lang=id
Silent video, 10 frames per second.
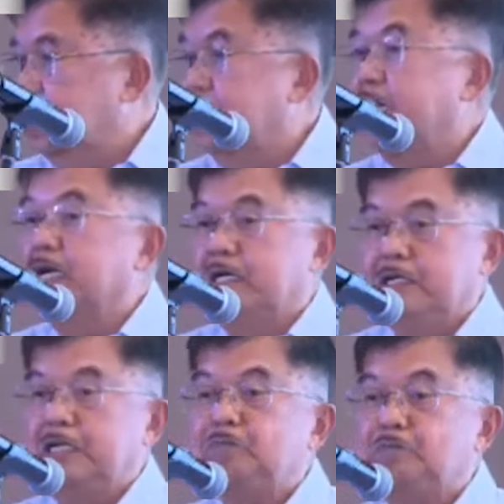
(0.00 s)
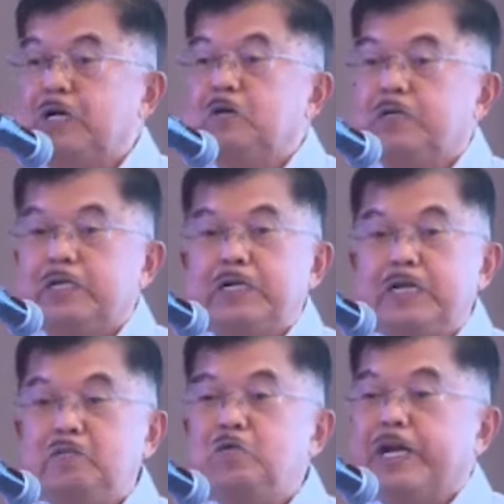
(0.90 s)
Inilah yang perlu kita
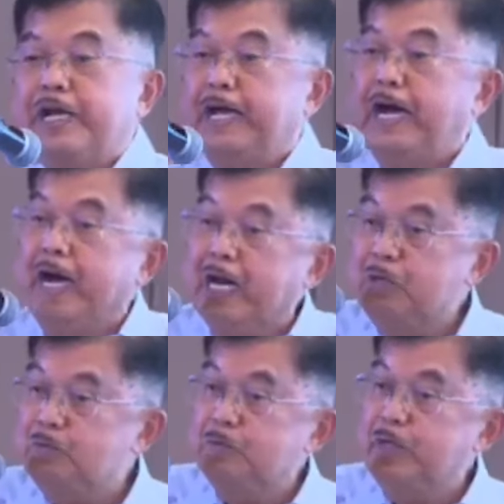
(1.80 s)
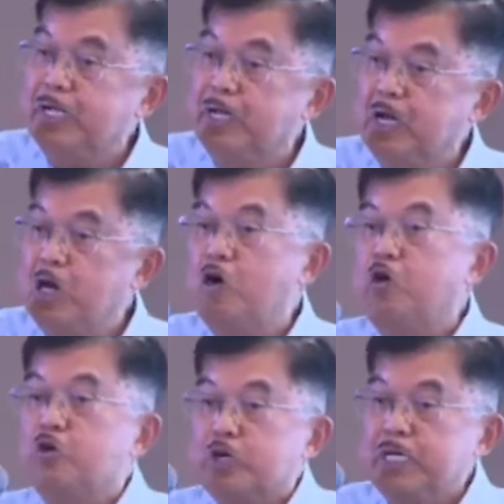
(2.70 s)
jadi. Bukan hanya anggaran yang perbaiki,
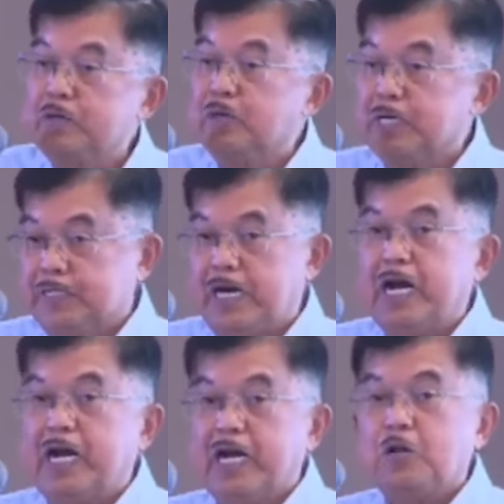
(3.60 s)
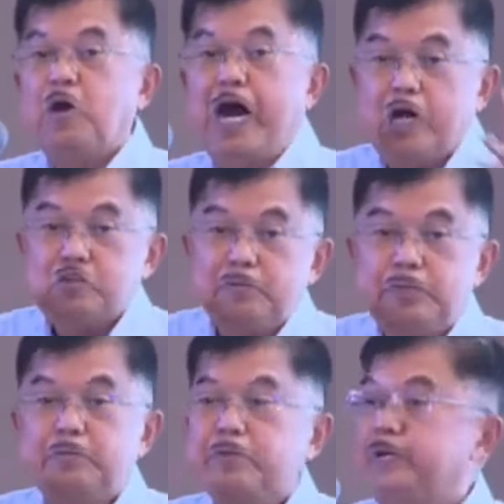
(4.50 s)
orang yang melaksanakan anggaran juga harus
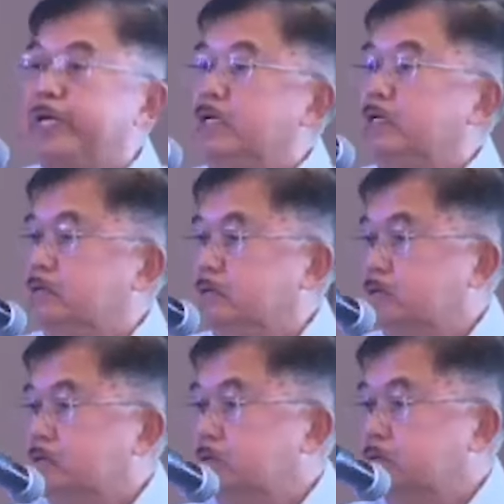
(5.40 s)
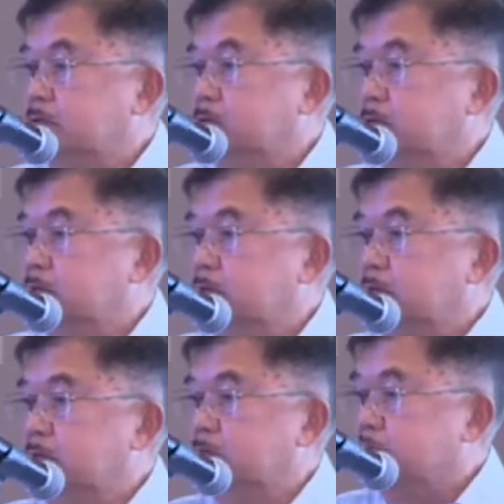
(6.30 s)
lebih diperbaiki.
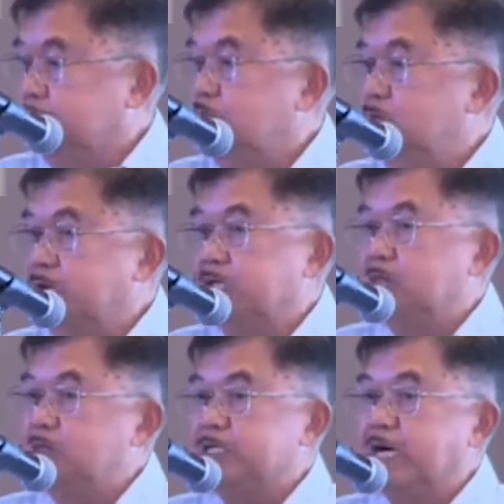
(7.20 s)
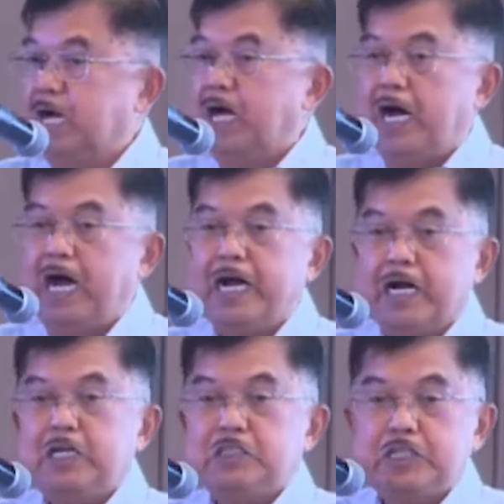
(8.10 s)
Percuma kita bicara
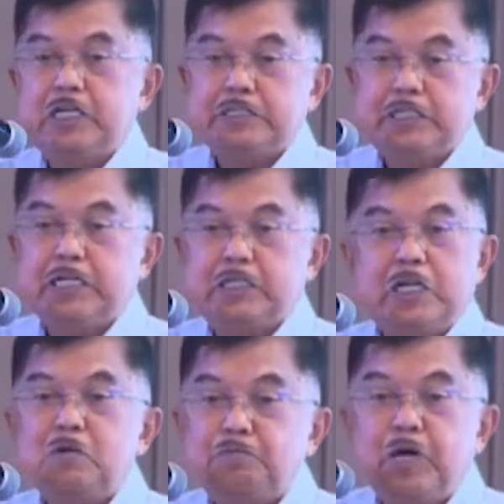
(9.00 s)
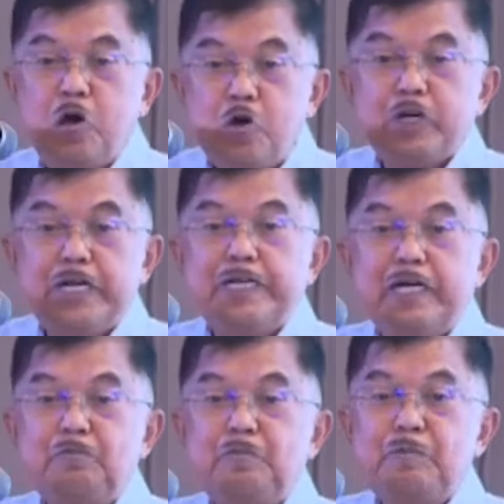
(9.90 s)
anggaran sekian-sekian tanpa orang
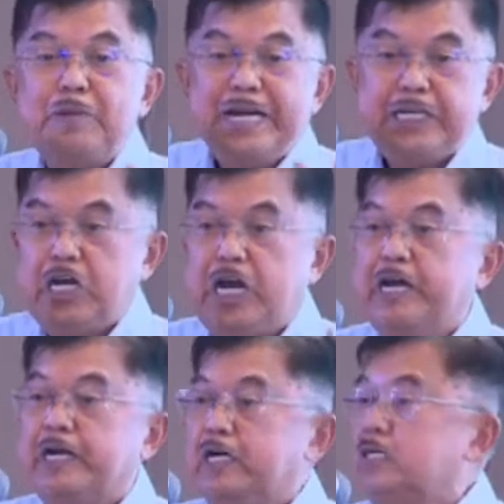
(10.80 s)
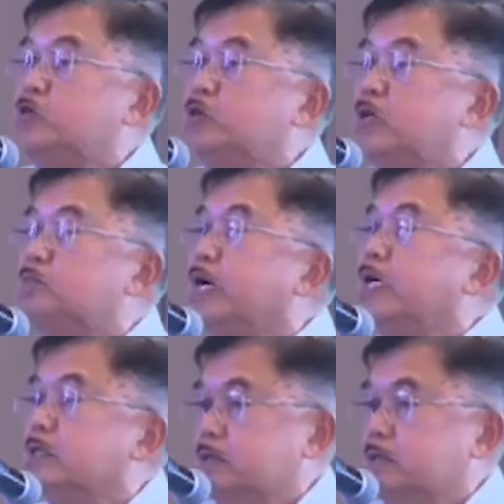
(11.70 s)
yang memanage anggaran itu dengan baik.